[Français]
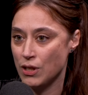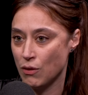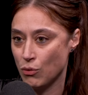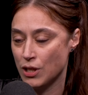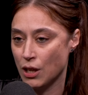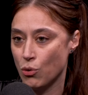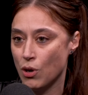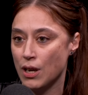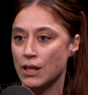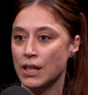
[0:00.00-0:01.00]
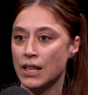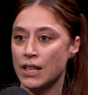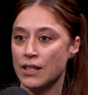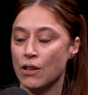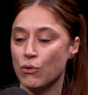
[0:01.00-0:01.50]
Ça veut dire quoi
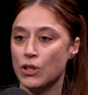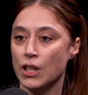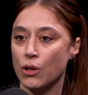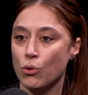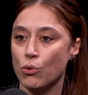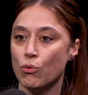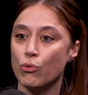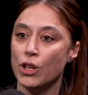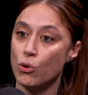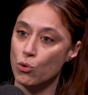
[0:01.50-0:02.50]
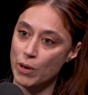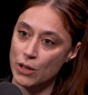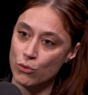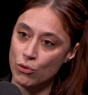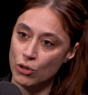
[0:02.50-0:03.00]
Ça veut dire qu'on veut être le
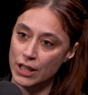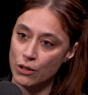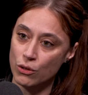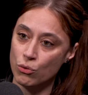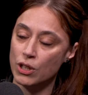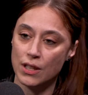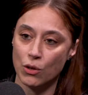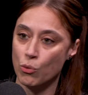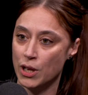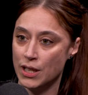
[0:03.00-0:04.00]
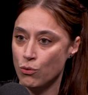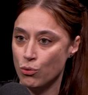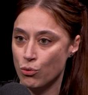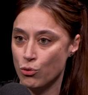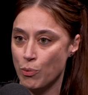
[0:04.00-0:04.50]
compagnon de nos clients, donc les accompagner
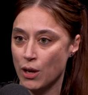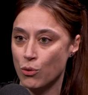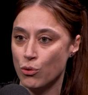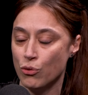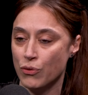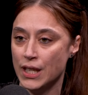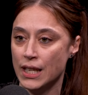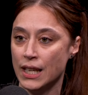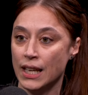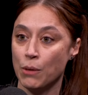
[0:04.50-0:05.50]
tout au long du parcours de vie.